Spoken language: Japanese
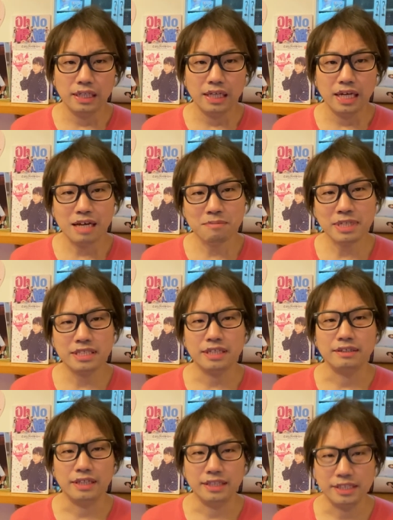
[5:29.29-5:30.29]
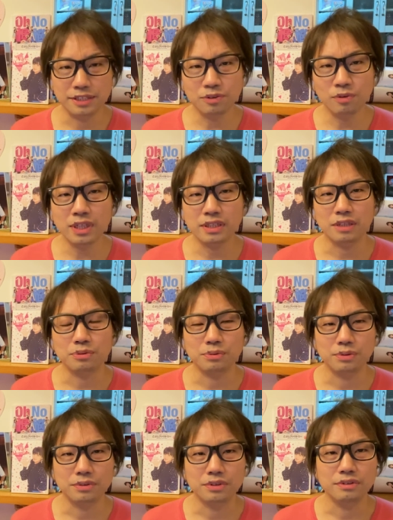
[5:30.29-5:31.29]
浜ちゃんがね、すごかったとこ
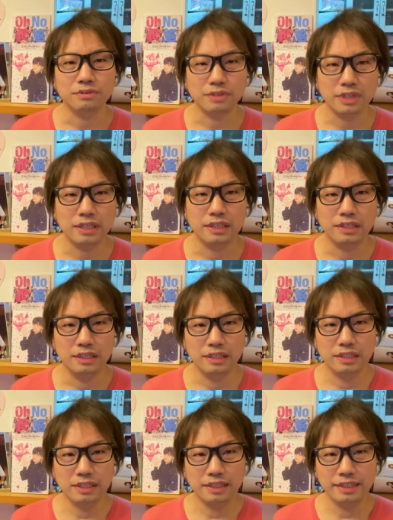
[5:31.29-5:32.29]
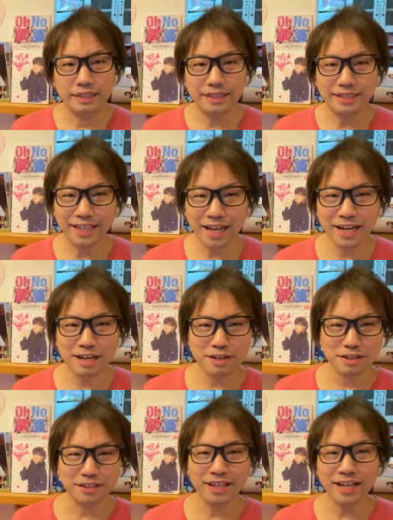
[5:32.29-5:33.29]
ろっていうのは、
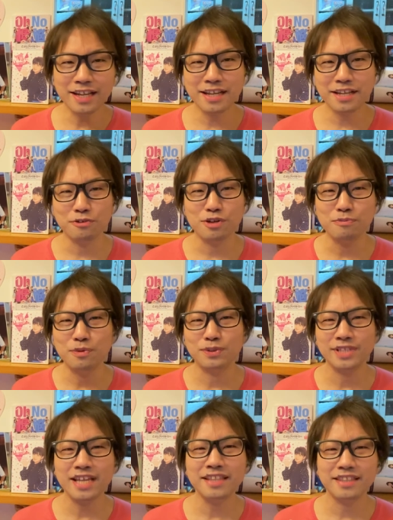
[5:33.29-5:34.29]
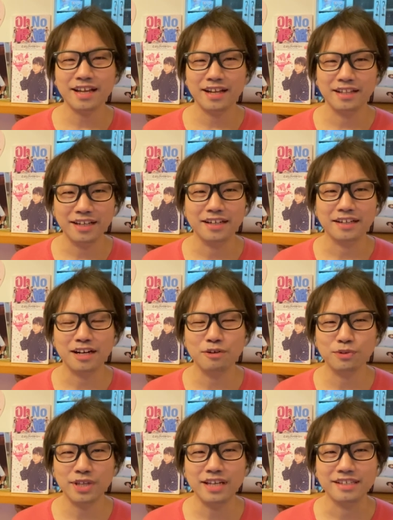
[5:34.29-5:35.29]
誰誰よりもセンターな
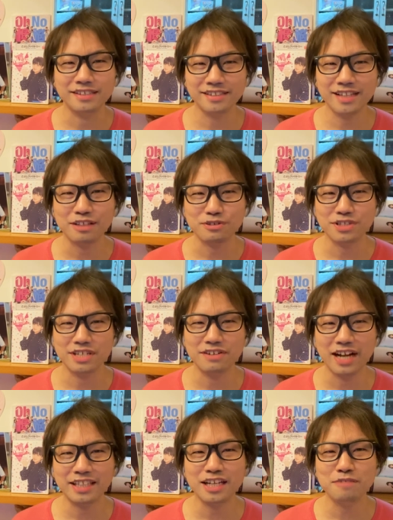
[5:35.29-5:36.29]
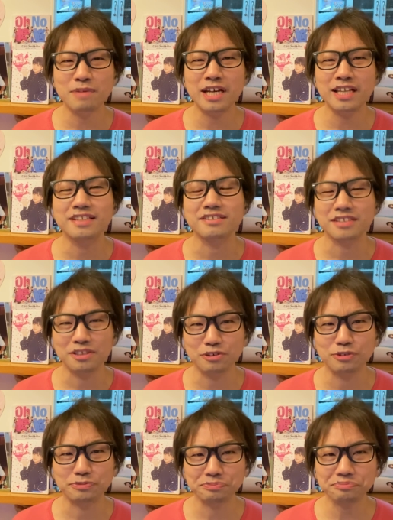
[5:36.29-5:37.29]
顔でスタートしてる、当たり前なんですけ
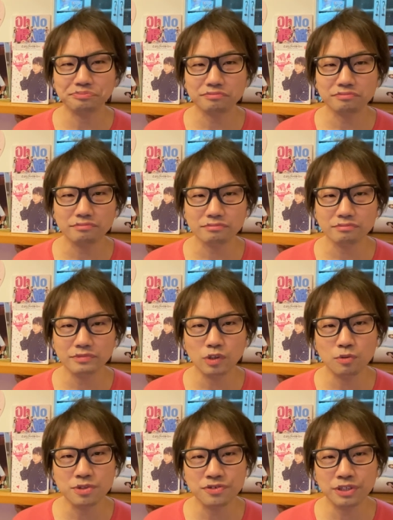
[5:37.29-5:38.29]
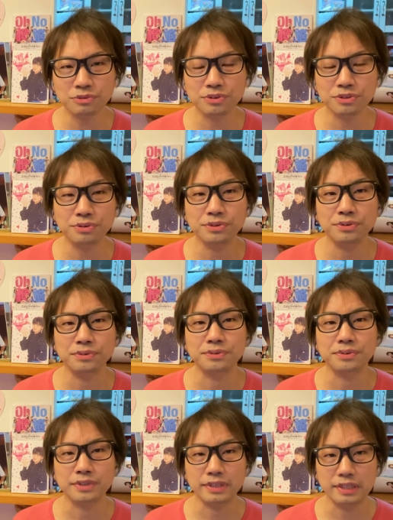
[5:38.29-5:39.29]
ど、こぶしファクトリー用意どんの
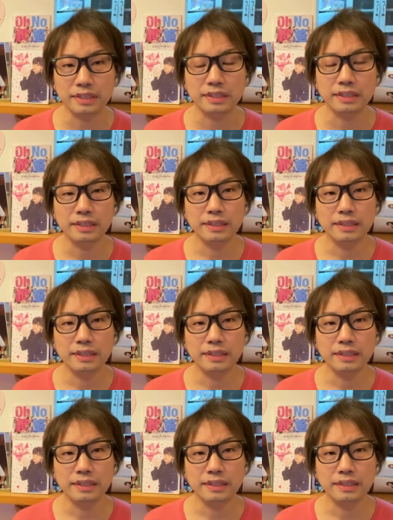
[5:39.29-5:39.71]
時に